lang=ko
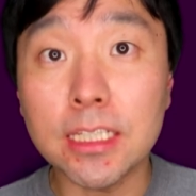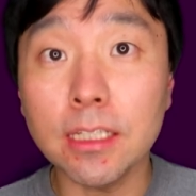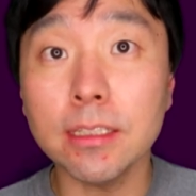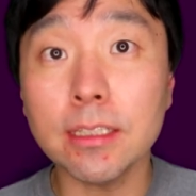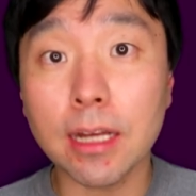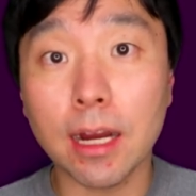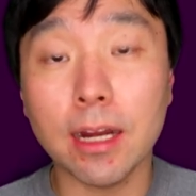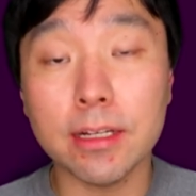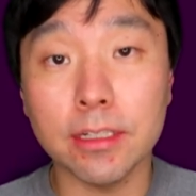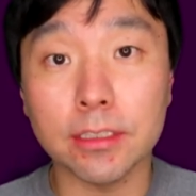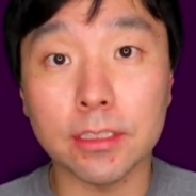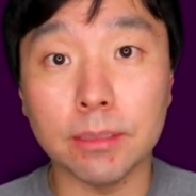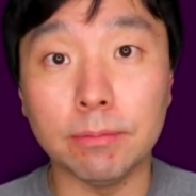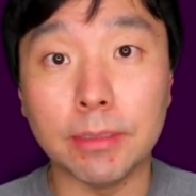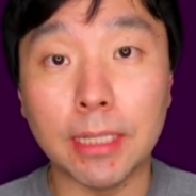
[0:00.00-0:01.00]
이전
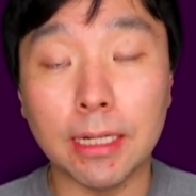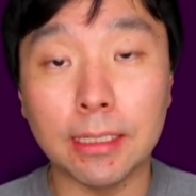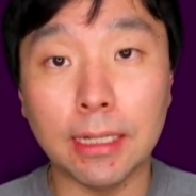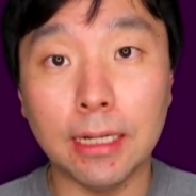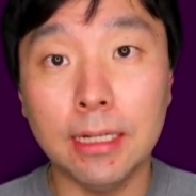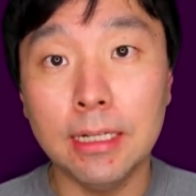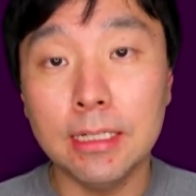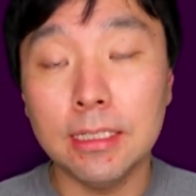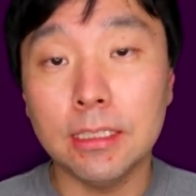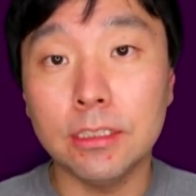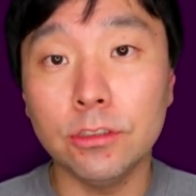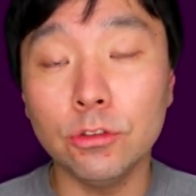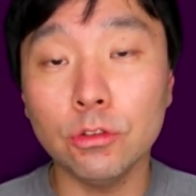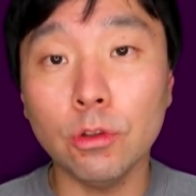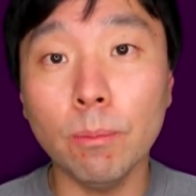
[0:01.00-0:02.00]
상황이었습니다. 그러니까
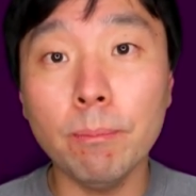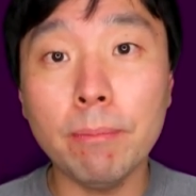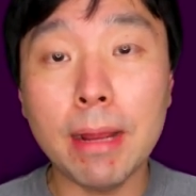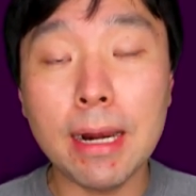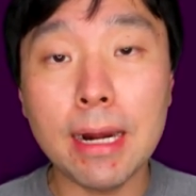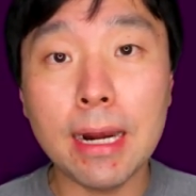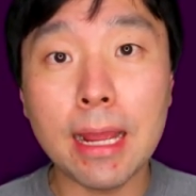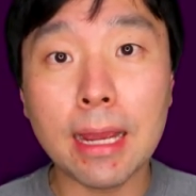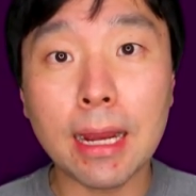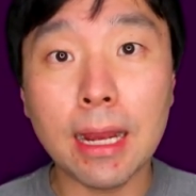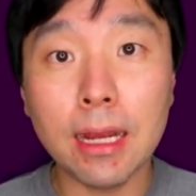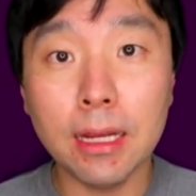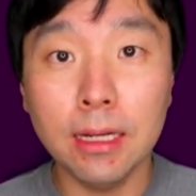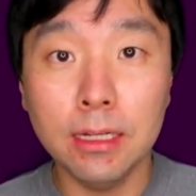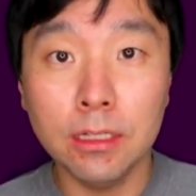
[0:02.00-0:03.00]

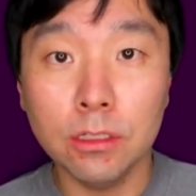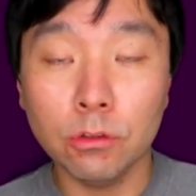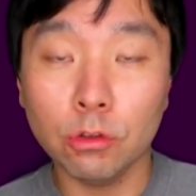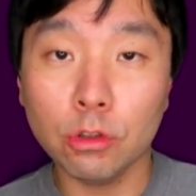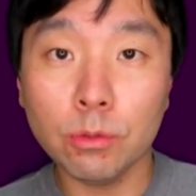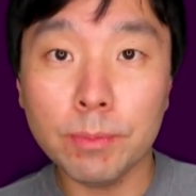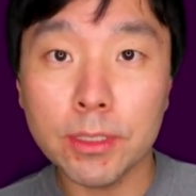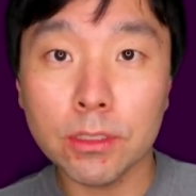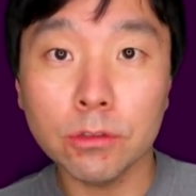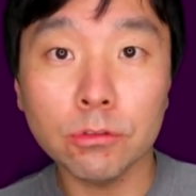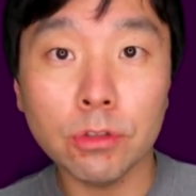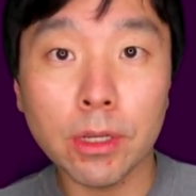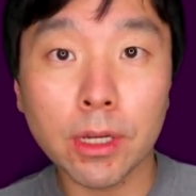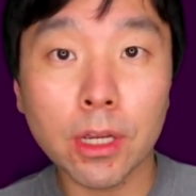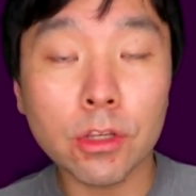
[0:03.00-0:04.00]
은돔벨레가 손흥민
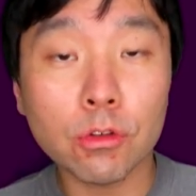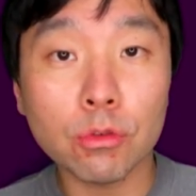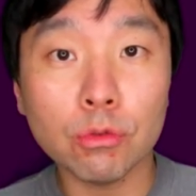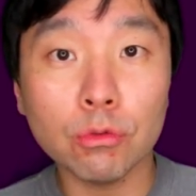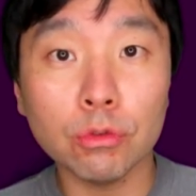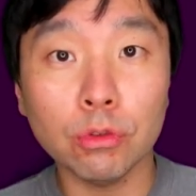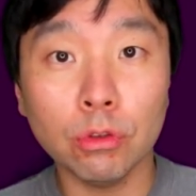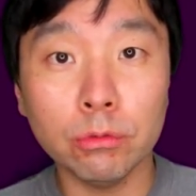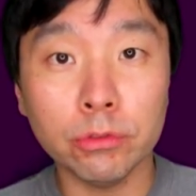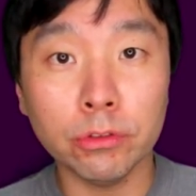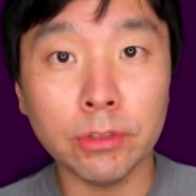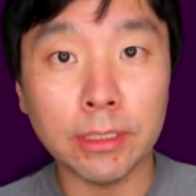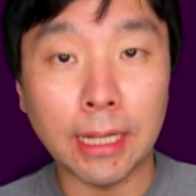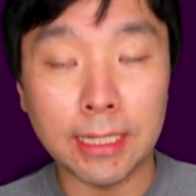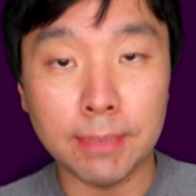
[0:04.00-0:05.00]
선수에게 주고 손흥민
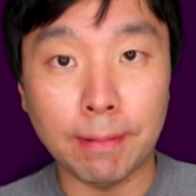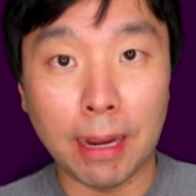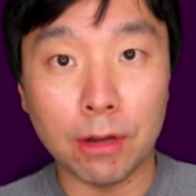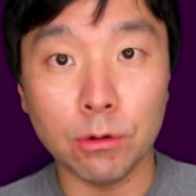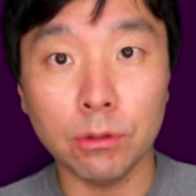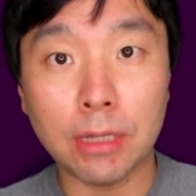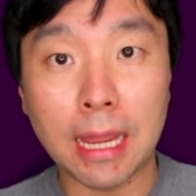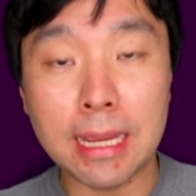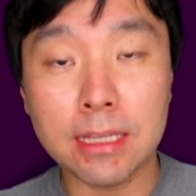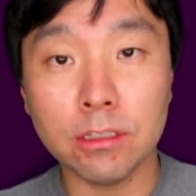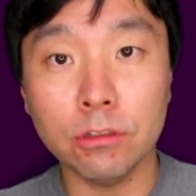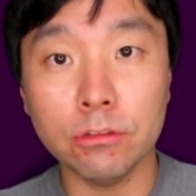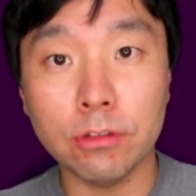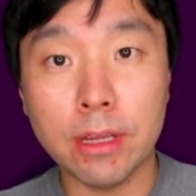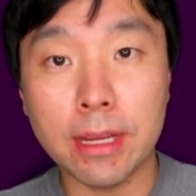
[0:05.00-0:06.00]
선수가 다시 바로 케인
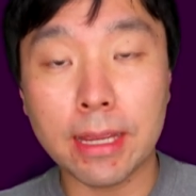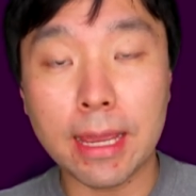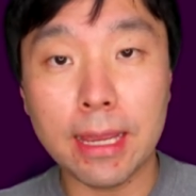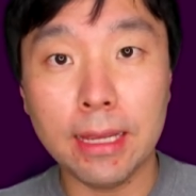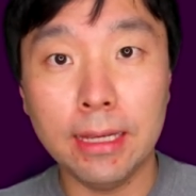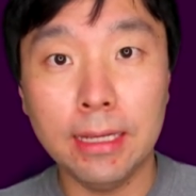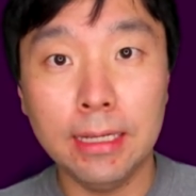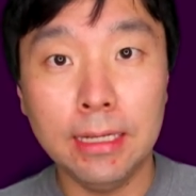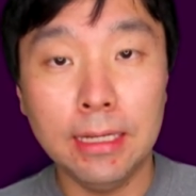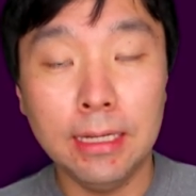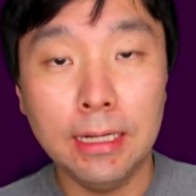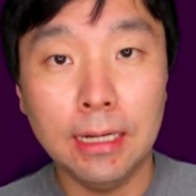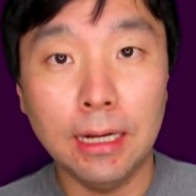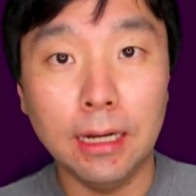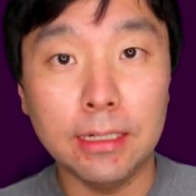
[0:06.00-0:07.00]
선수에게
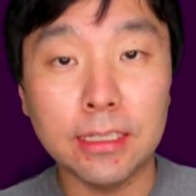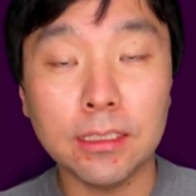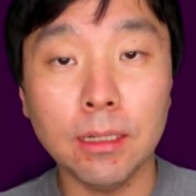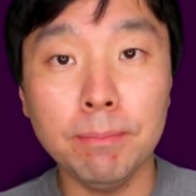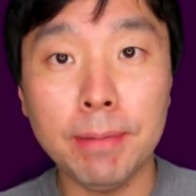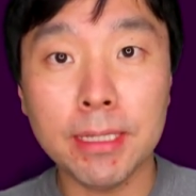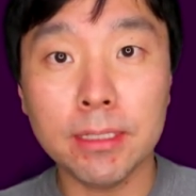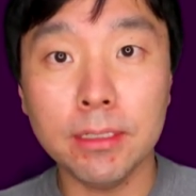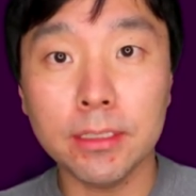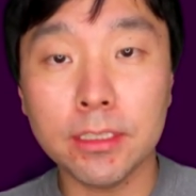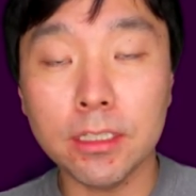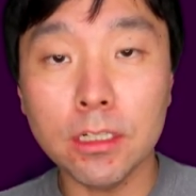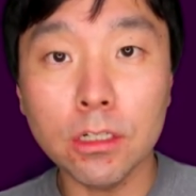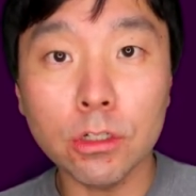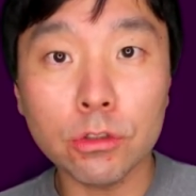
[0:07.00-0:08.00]
아, 리턴 패스를
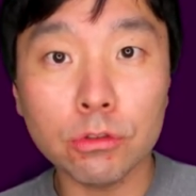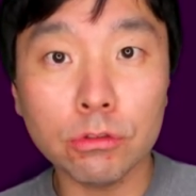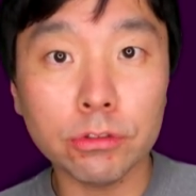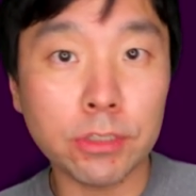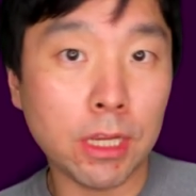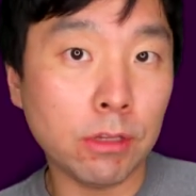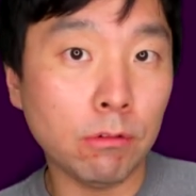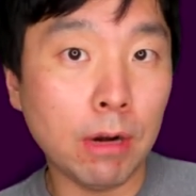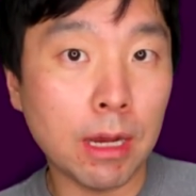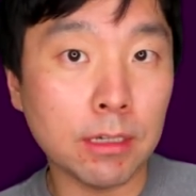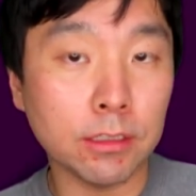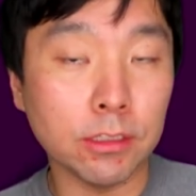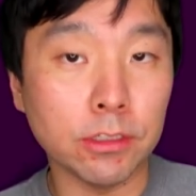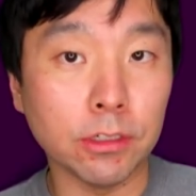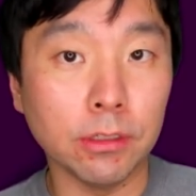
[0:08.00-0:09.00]
찔러주고 세돌
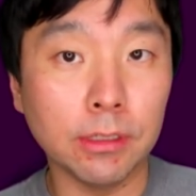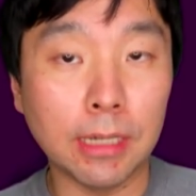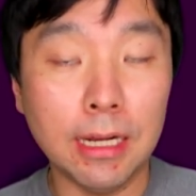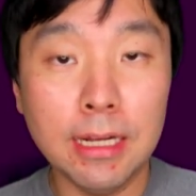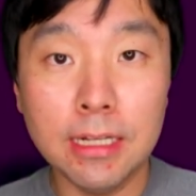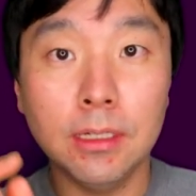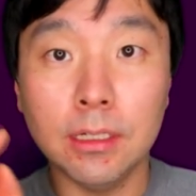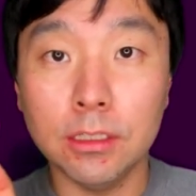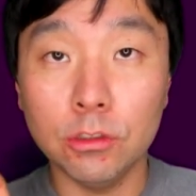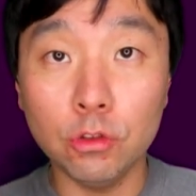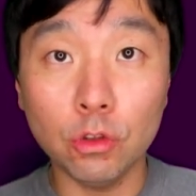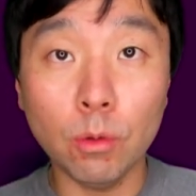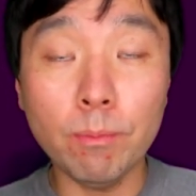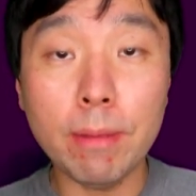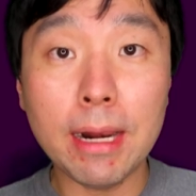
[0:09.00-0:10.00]
하거든요. 그러니까
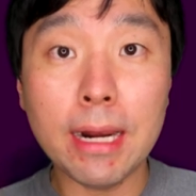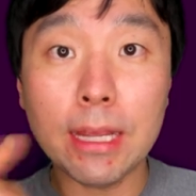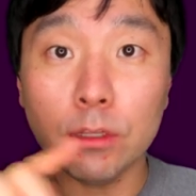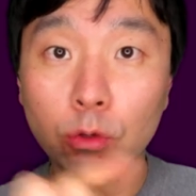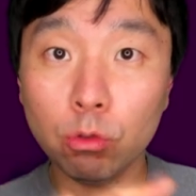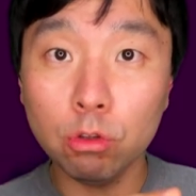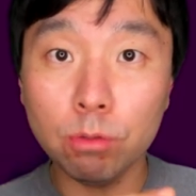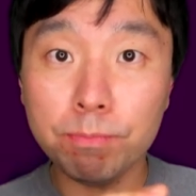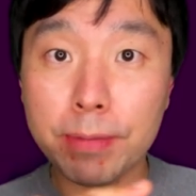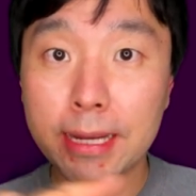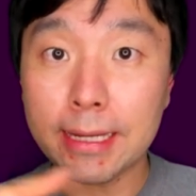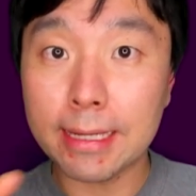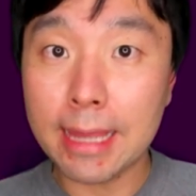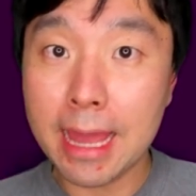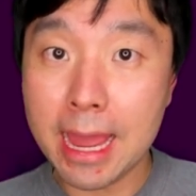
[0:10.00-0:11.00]
은돔벨레,
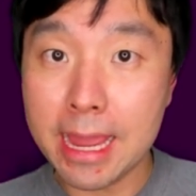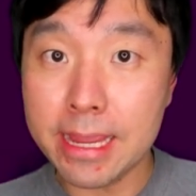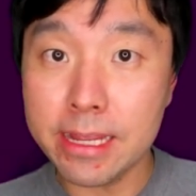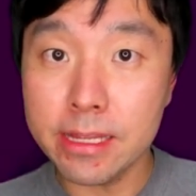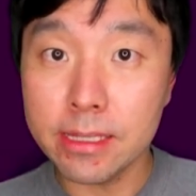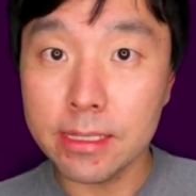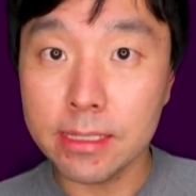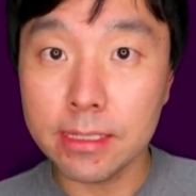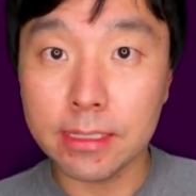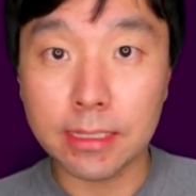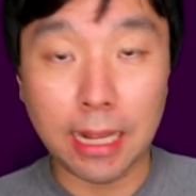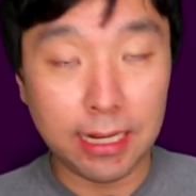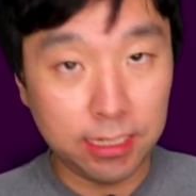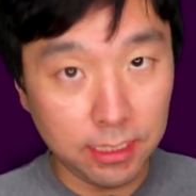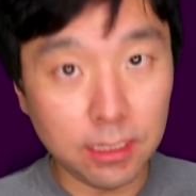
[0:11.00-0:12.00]
손흥민, 케인
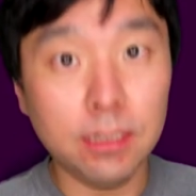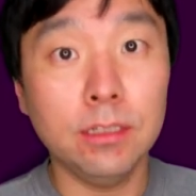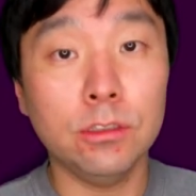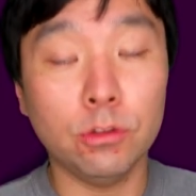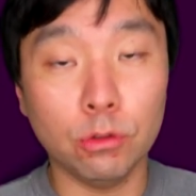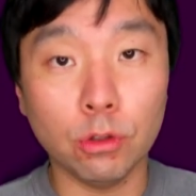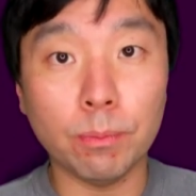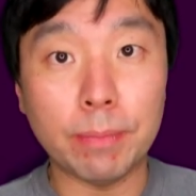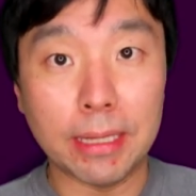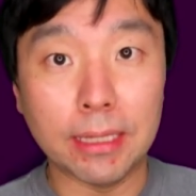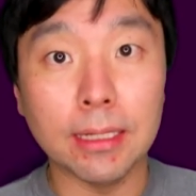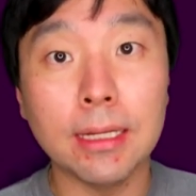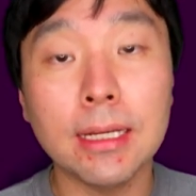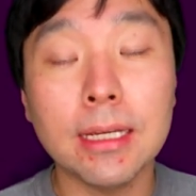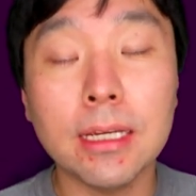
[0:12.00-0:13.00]
다시
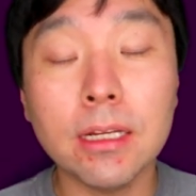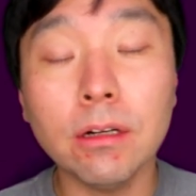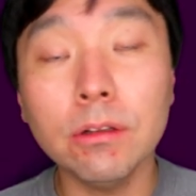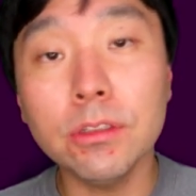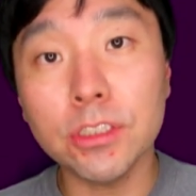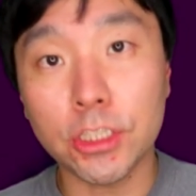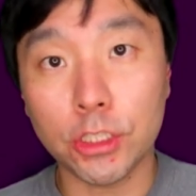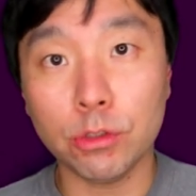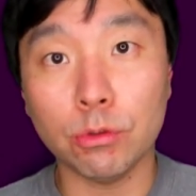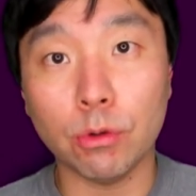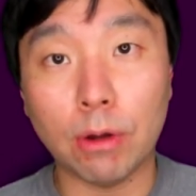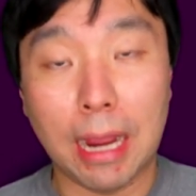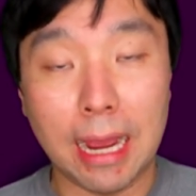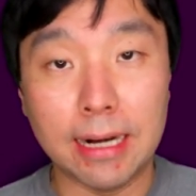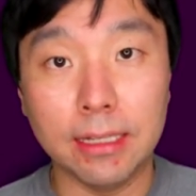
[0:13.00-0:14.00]
손흥민 이런
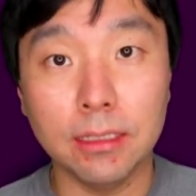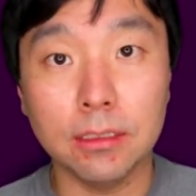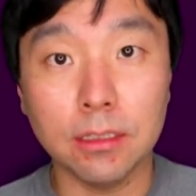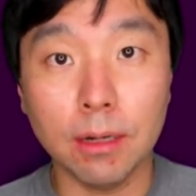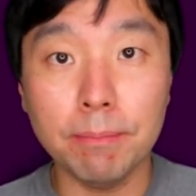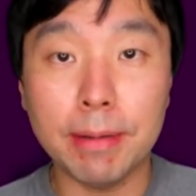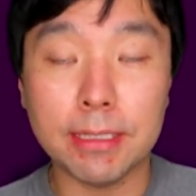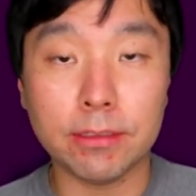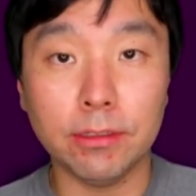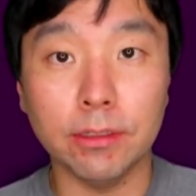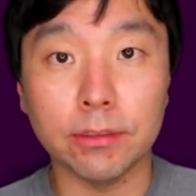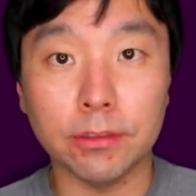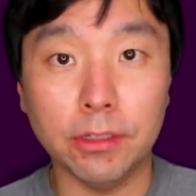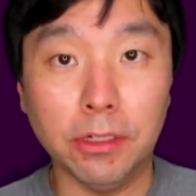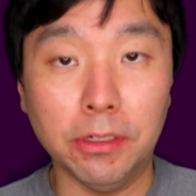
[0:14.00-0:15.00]
식으로 가는 그런
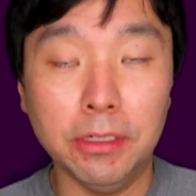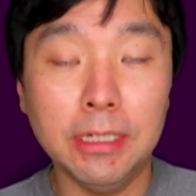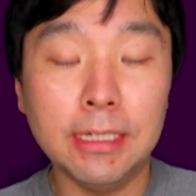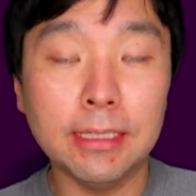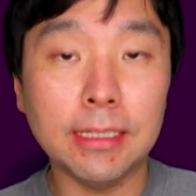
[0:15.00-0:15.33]
패스였어요.